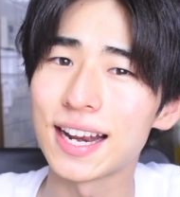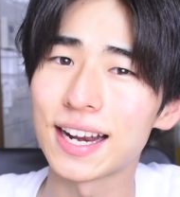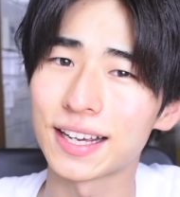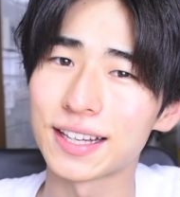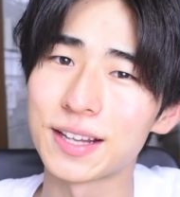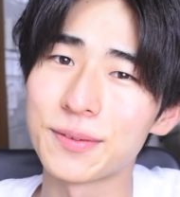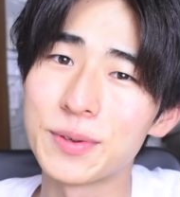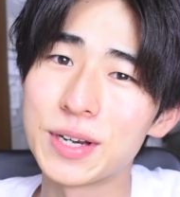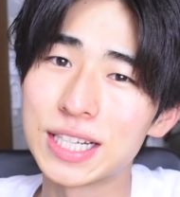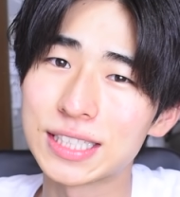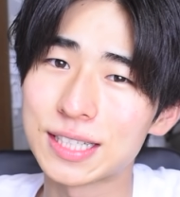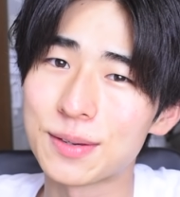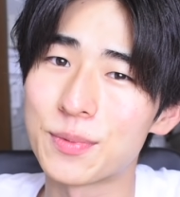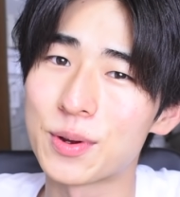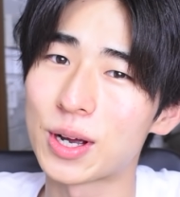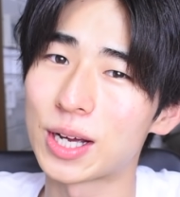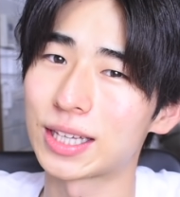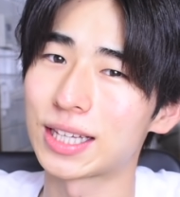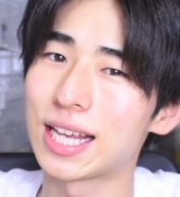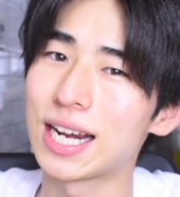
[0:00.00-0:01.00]
なわけで皆さん
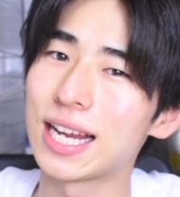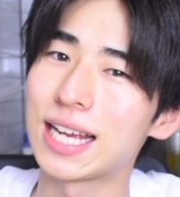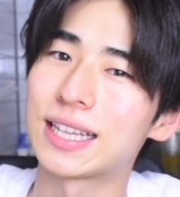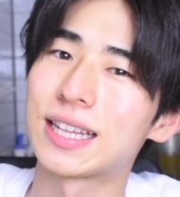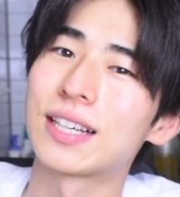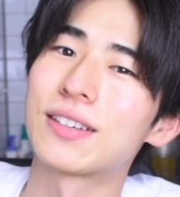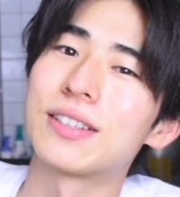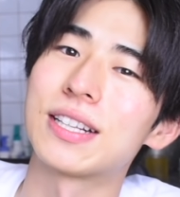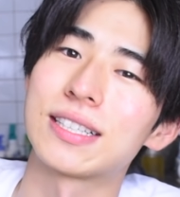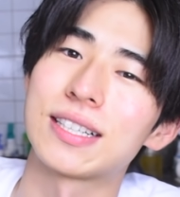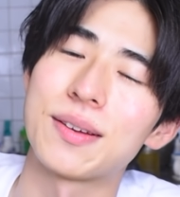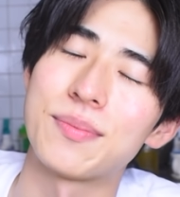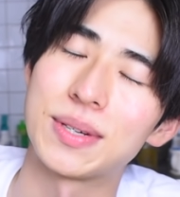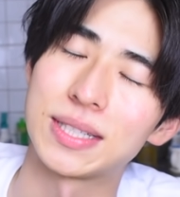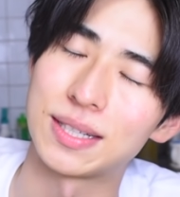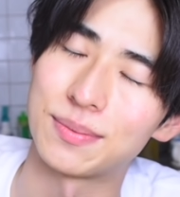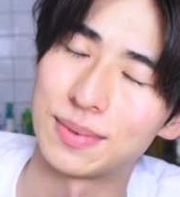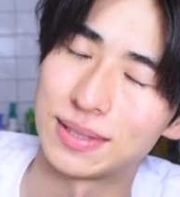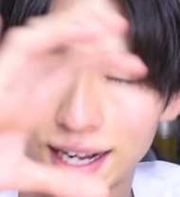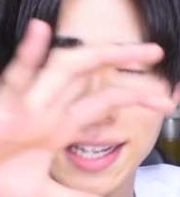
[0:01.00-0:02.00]
もよかったらやってください
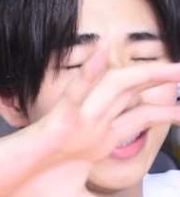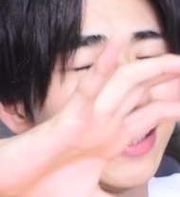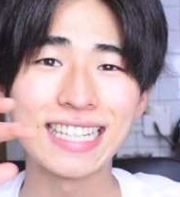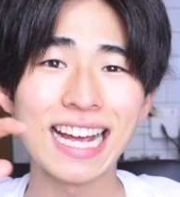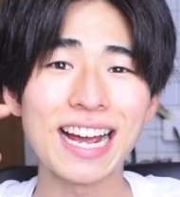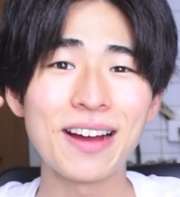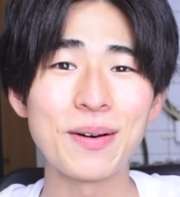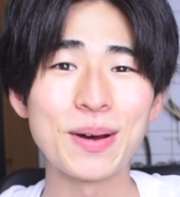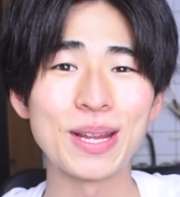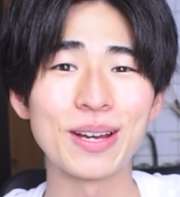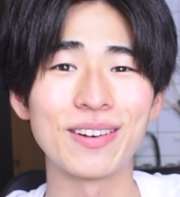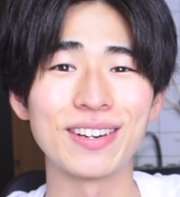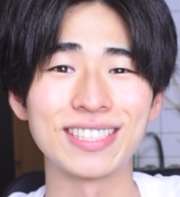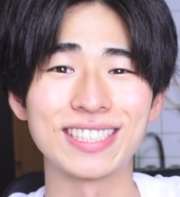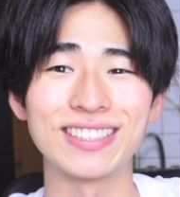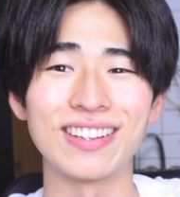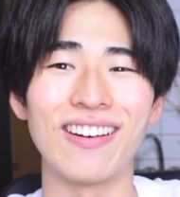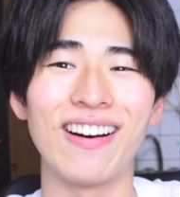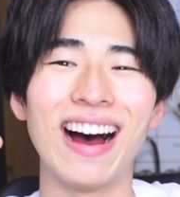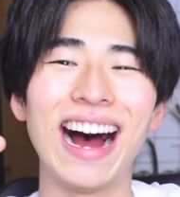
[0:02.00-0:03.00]
ませ、はい。最後までご
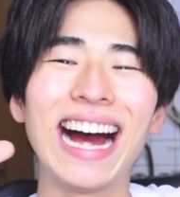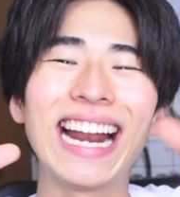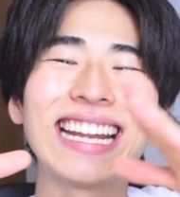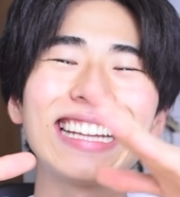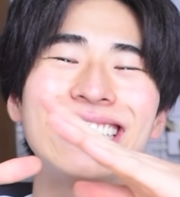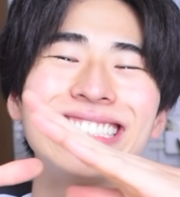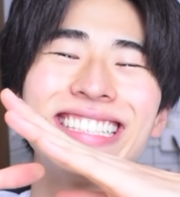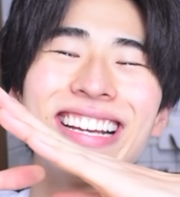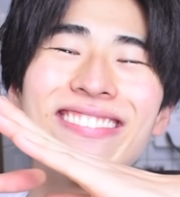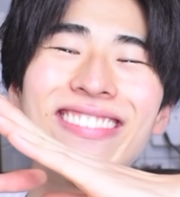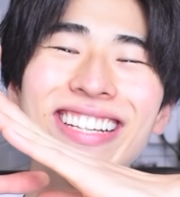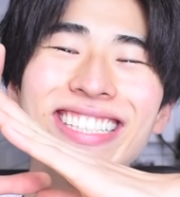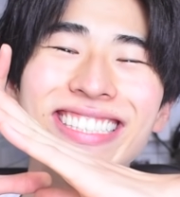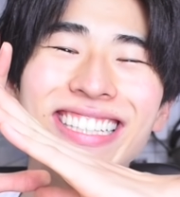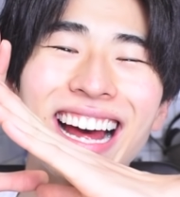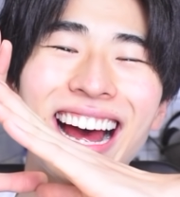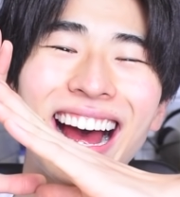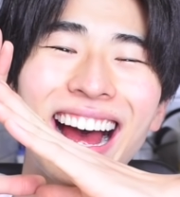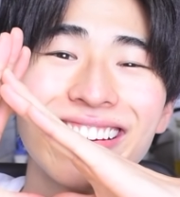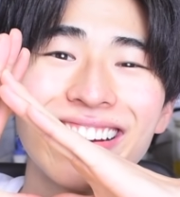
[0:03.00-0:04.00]
視聴ありがとうございまし
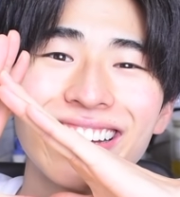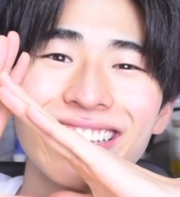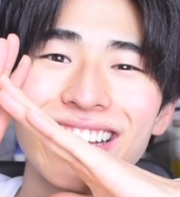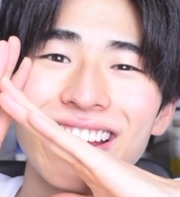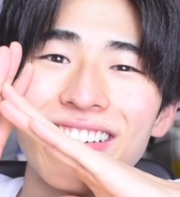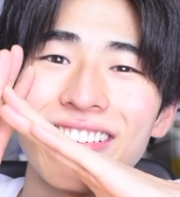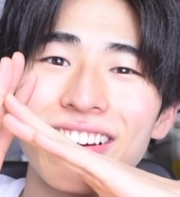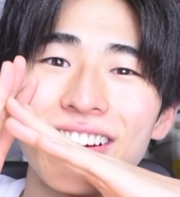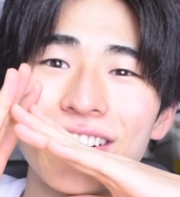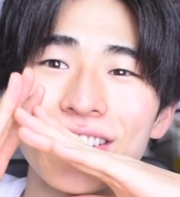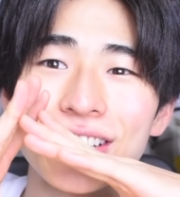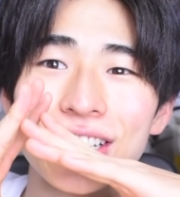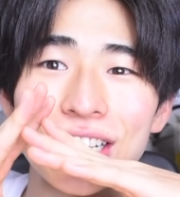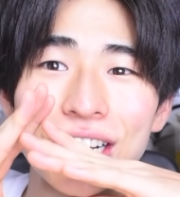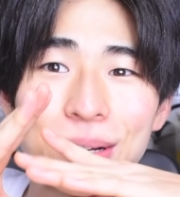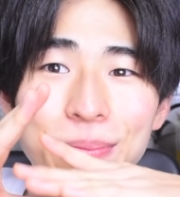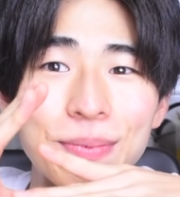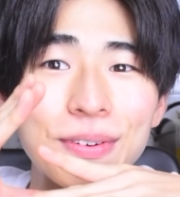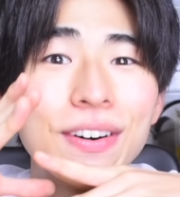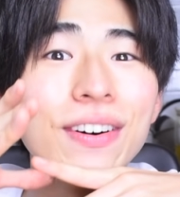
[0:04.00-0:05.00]
た。よかったら他の動
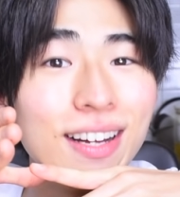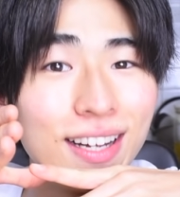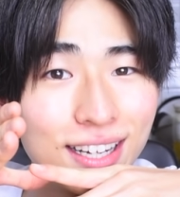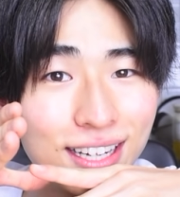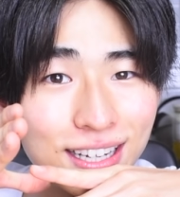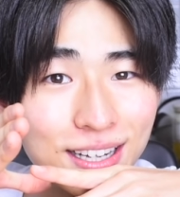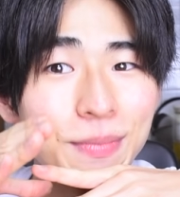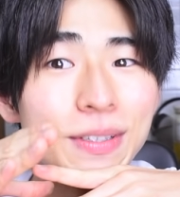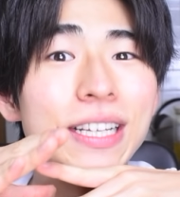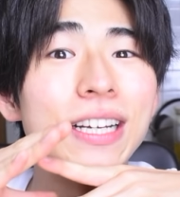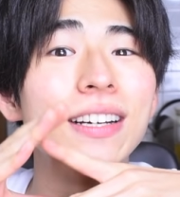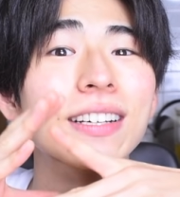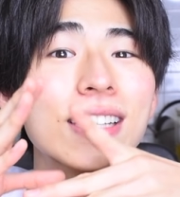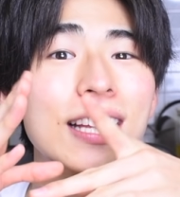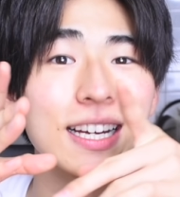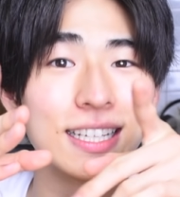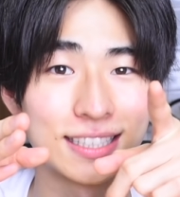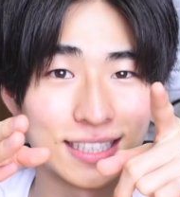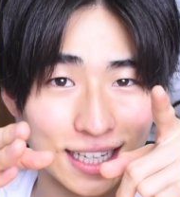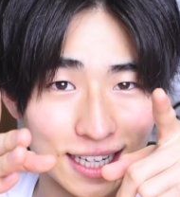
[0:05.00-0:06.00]
画も見てく
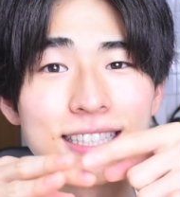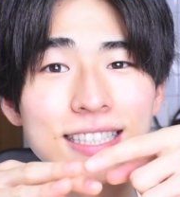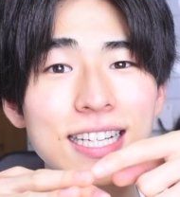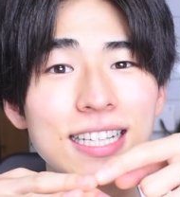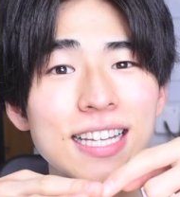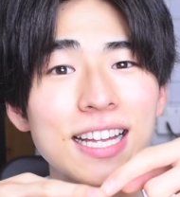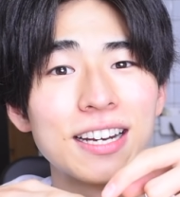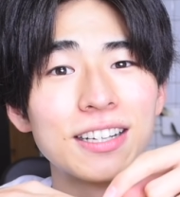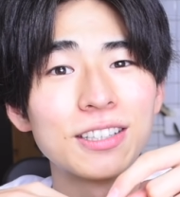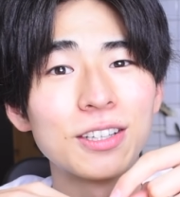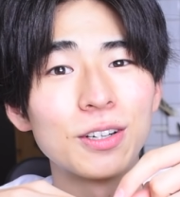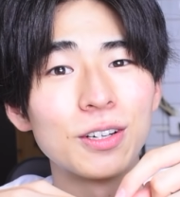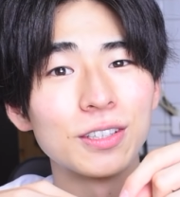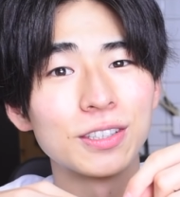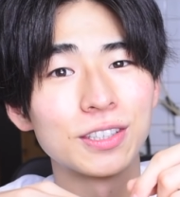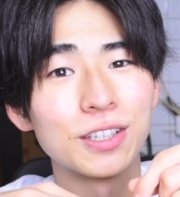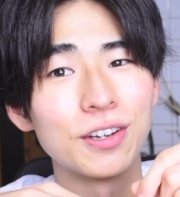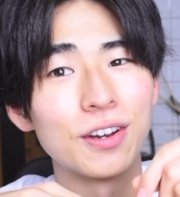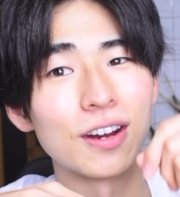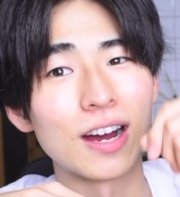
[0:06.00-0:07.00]
ださい。チャンネル登
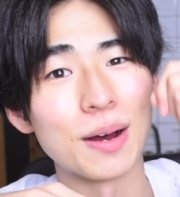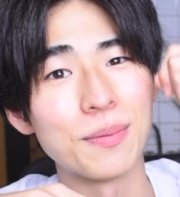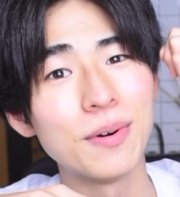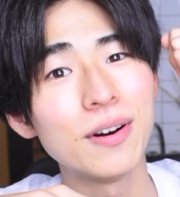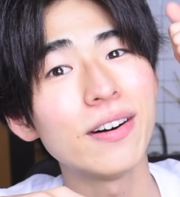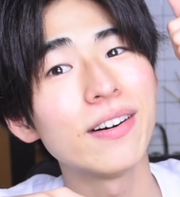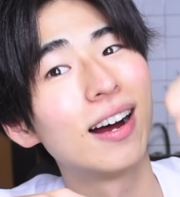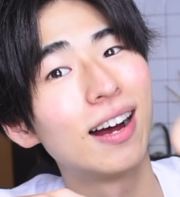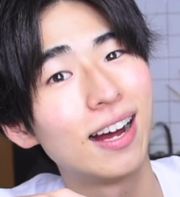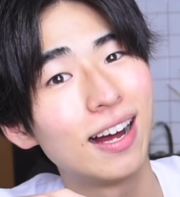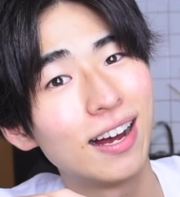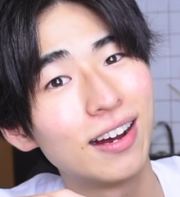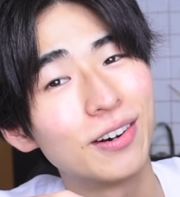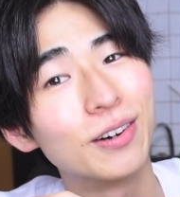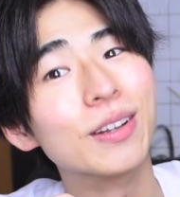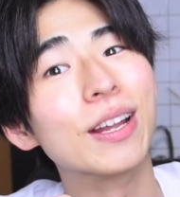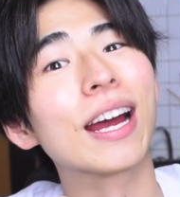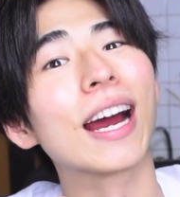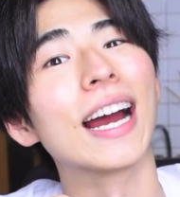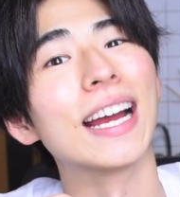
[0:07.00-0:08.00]
録と評価も
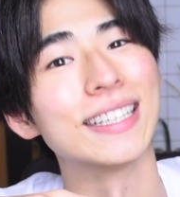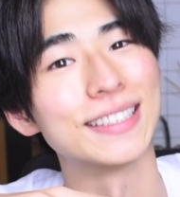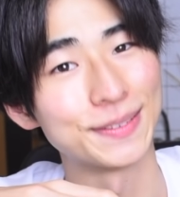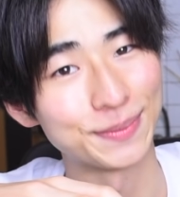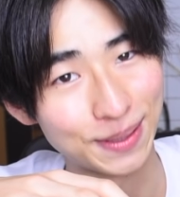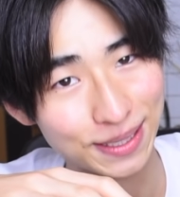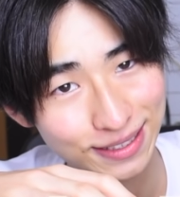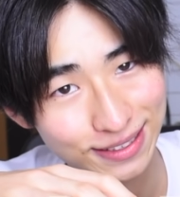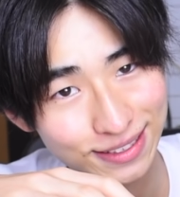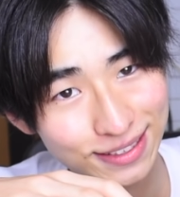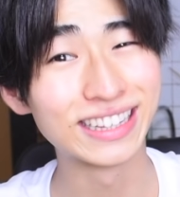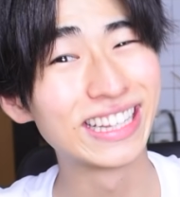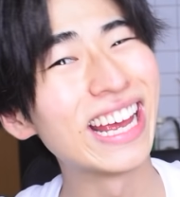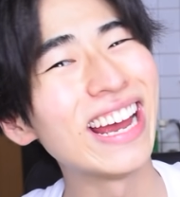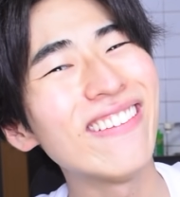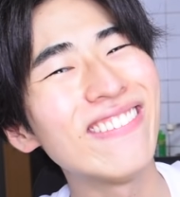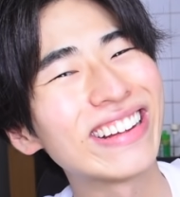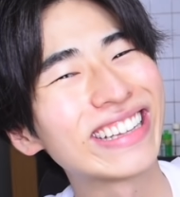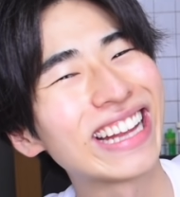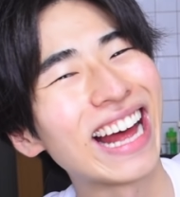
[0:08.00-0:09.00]
お願いします。
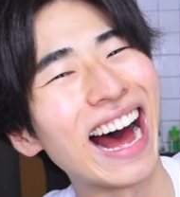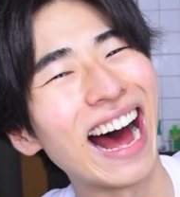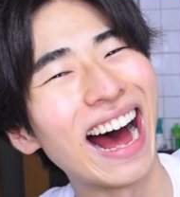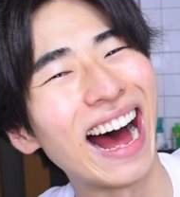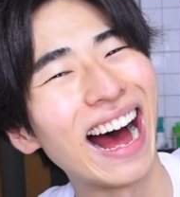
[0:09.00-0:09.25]
ではまた